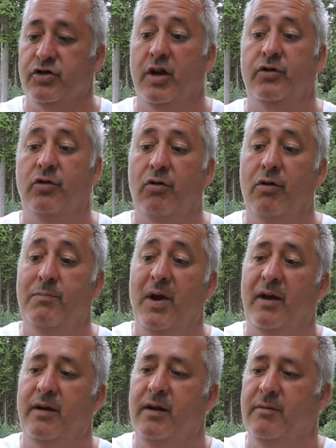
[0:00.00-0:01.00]
j'adore le
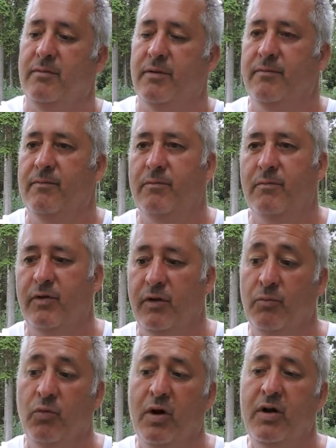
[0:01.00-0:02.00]
Perrier moi. Mais...
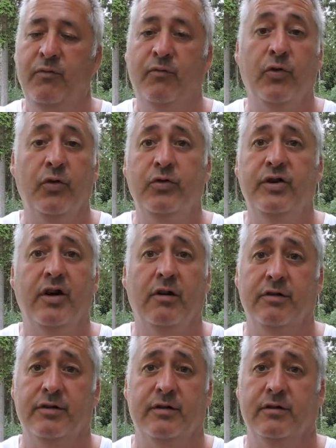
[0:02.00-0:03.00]
Moi il me faut du
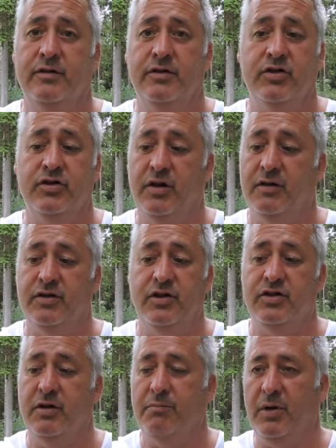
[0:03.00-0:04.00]
gaz. Ah ouais Si
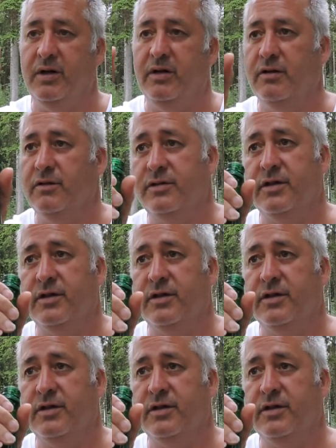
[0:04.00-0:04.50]
j'ai pas de gaz,